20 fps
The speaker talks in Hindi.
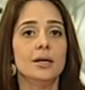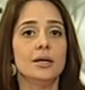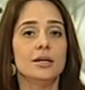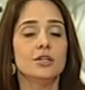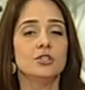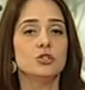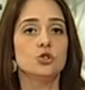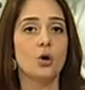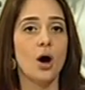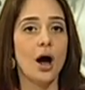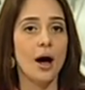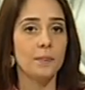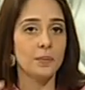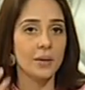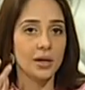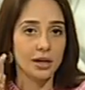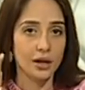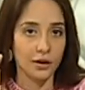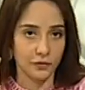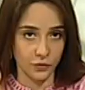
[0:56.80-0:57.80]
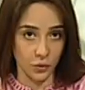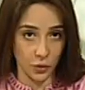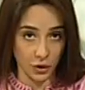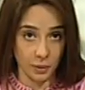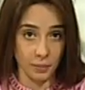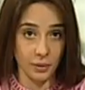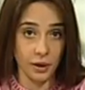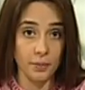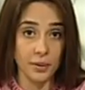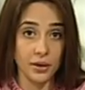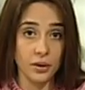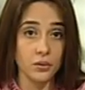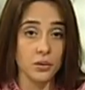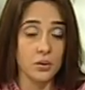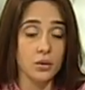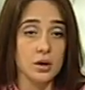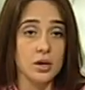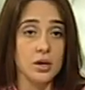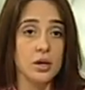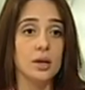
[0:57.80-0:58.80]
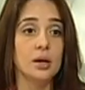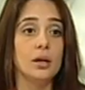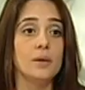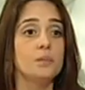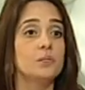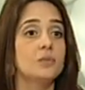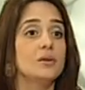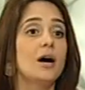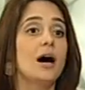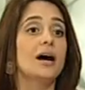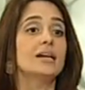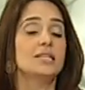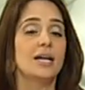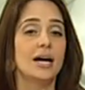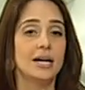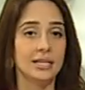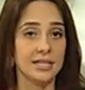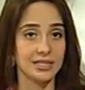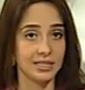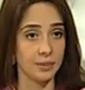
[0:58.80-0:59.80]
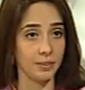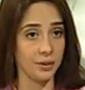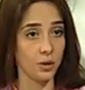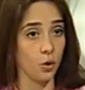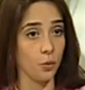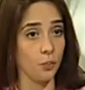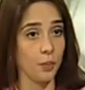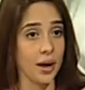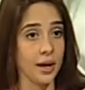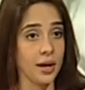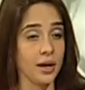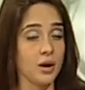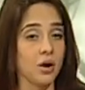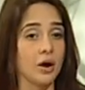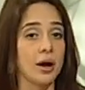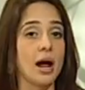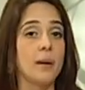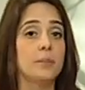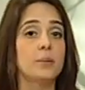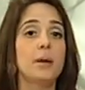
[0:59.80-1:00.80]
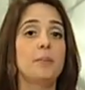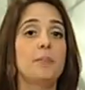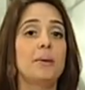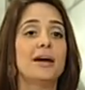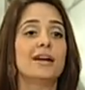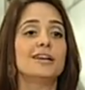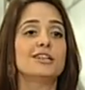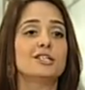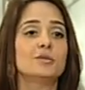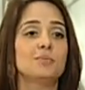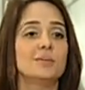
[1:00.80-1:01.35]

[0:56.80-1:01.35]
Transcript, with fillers: जो आपके लिए अफोर्डेबल भी हों आसानी से भी हो पाएँ और आपके पेरेंट्स भी